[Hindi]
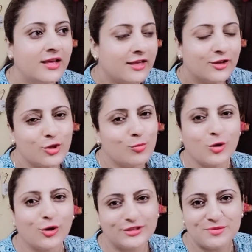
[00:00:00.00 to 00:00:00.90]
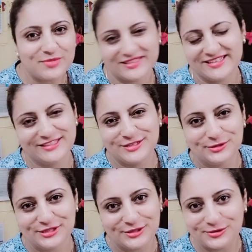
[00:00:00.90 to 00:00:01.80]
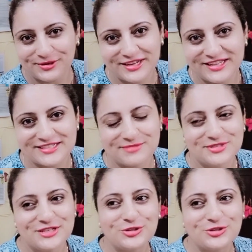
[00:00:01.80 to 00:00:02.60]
क्योंकि बहुत ही बेसिक सी होती है तोरई की सब्जी